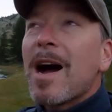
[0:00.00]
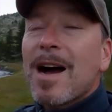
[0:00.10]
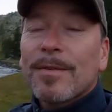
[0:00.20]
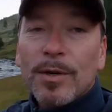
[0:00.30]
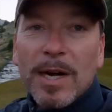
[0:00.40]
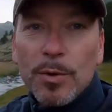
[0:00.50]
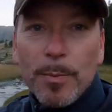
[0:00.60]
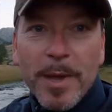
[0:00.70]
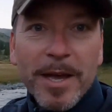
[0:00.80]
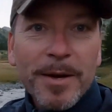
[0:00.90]
avant que la
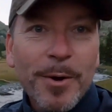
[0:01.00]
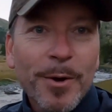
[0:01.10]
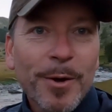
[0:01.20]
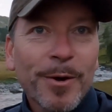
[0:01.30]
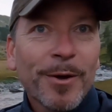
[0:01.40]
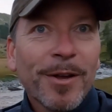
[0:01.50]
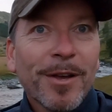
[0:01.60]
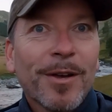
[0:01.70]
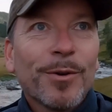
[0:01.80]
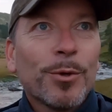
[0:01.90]
lumière euh,
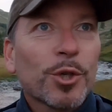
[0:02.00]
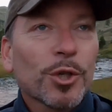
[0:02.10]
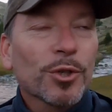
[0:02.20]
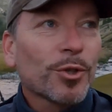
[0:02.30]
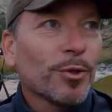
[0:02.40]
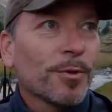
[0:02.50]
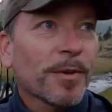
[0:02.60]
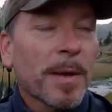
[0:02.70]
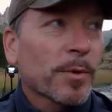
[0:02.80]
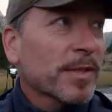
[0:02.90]
ne change vraiment.